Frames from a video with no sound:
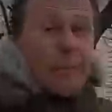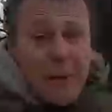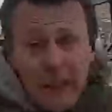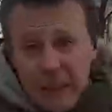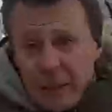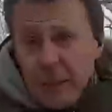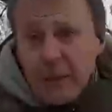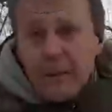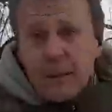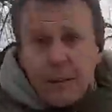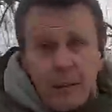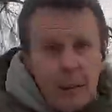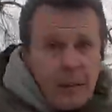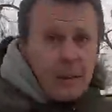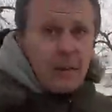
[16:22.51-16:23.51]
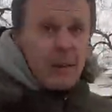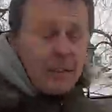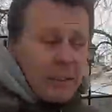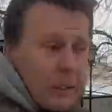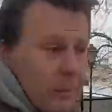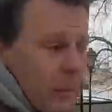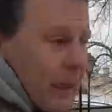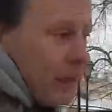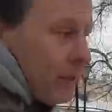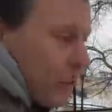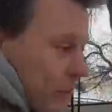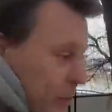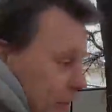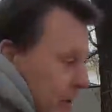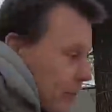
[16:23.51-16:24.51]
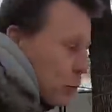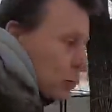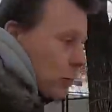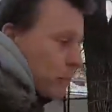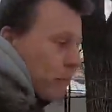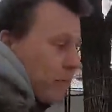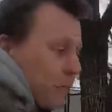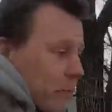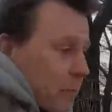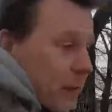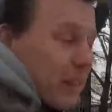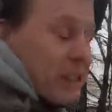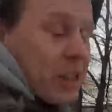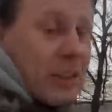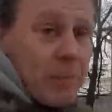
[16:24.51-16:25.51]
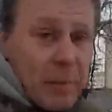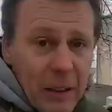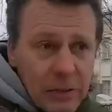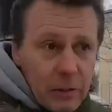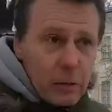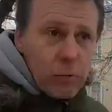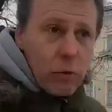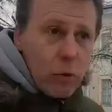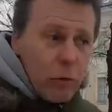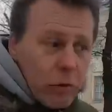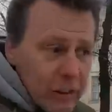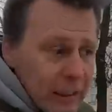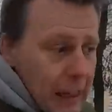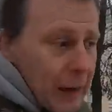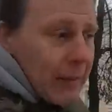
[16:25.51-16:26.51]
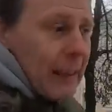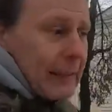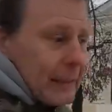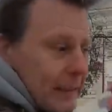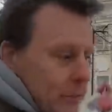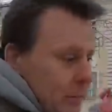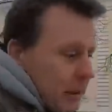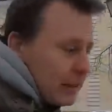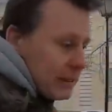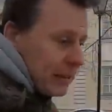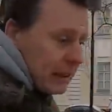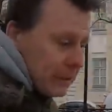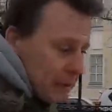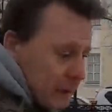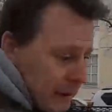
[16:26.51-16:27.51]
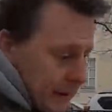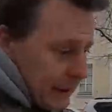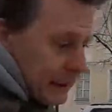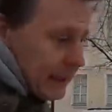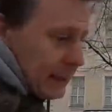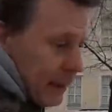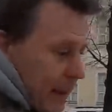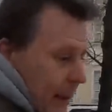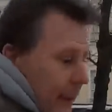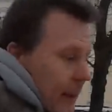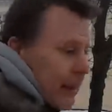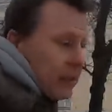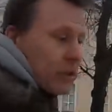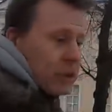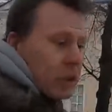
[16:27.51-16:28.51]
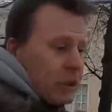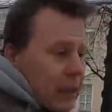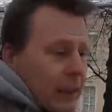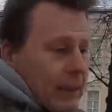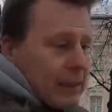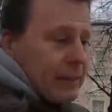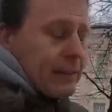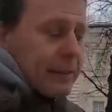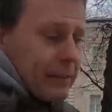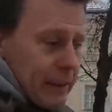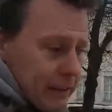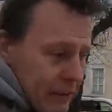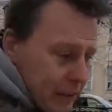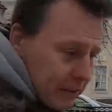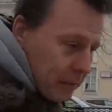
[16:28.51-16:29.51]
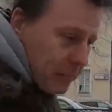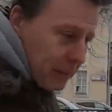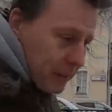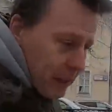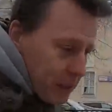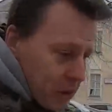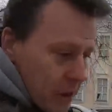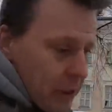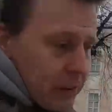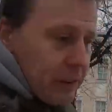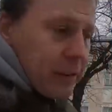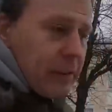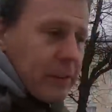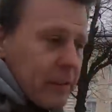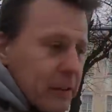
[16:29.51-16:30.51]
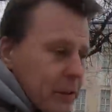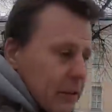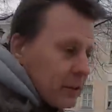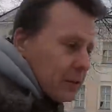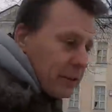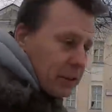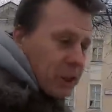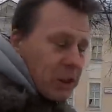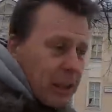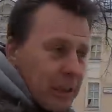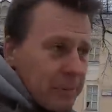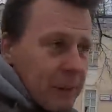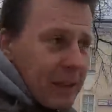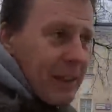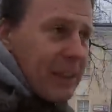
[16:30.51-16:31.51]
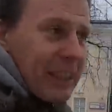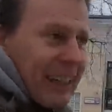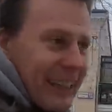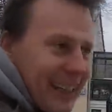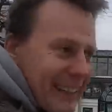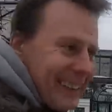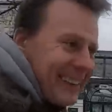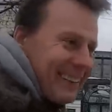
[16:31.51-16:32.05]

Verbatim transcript: опять занимается тем, что приезжает в Москву, возглавляет здесь местный комитет, начинает, соответственно, продолжать, э, начинает продолжать.